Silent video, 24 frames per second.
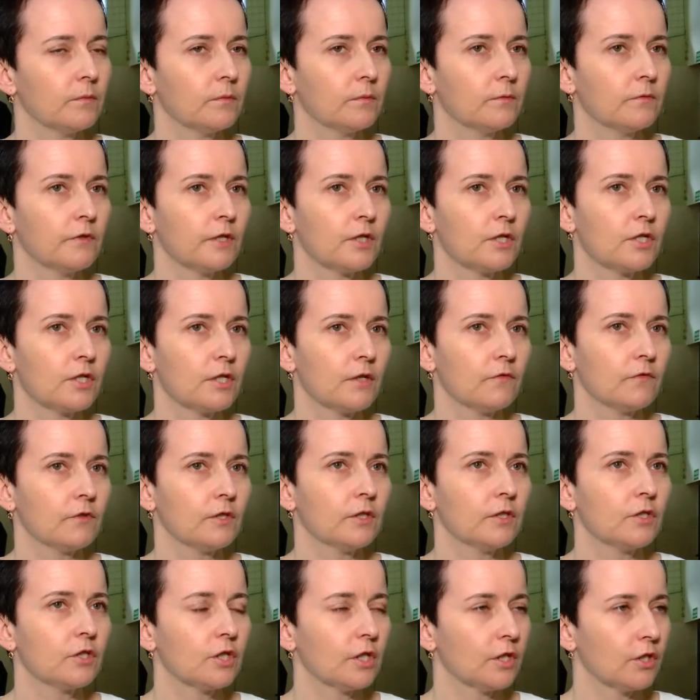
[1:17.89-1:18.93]
wejścia w
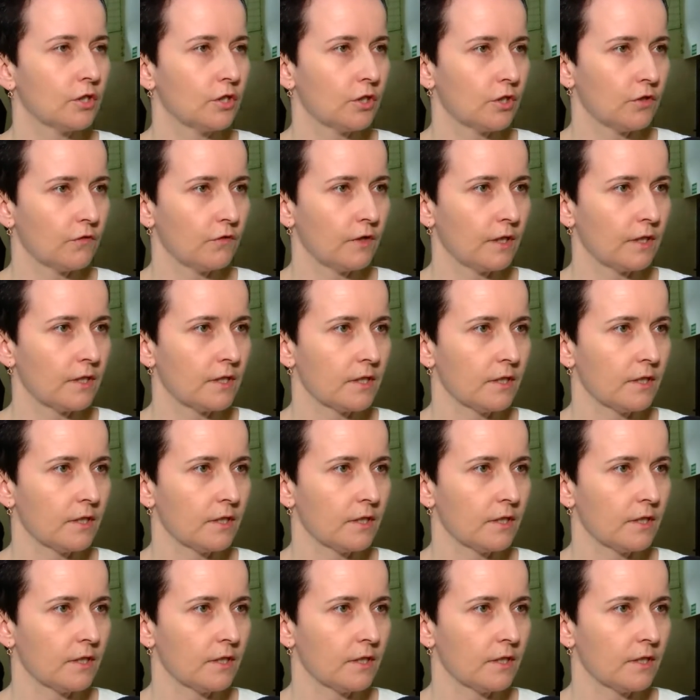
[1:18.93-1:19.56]
ten szerszy świat